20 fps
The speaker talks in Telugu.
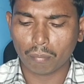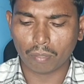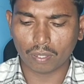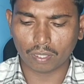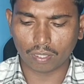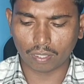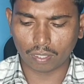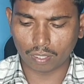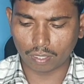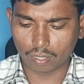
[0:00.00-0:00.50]

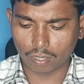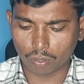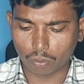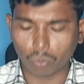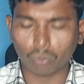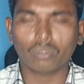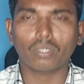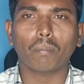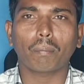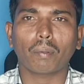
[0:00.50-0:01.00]
మరి
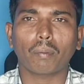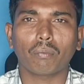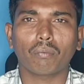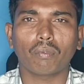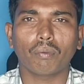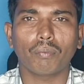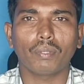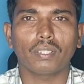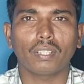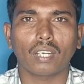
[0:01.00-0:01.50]
కొత్త
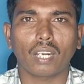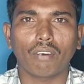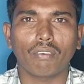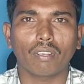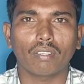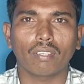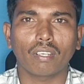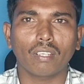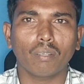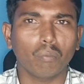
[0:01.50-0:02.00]
ప్రభుత్వం అయితే
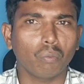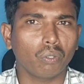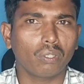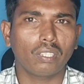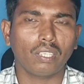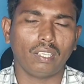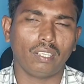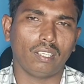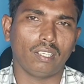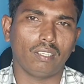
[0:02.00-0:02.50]
రావడం జరిగింది
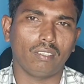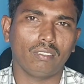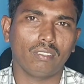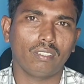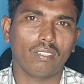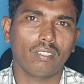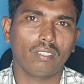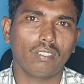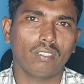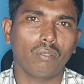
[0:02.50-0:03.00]
ముఖ్యంగా
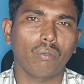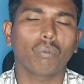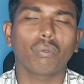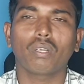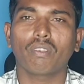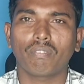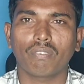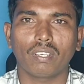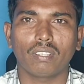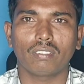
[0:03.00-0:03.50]

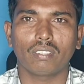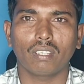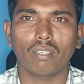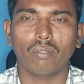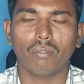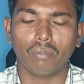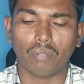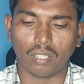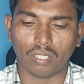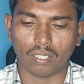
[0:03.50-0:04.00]

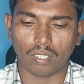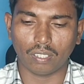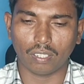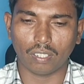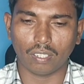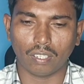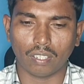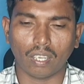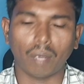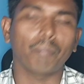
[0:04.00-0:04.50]
నోటిఫికేషన్లు అనే
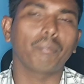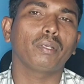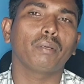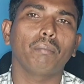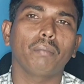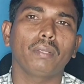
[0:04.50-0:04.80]
అంశం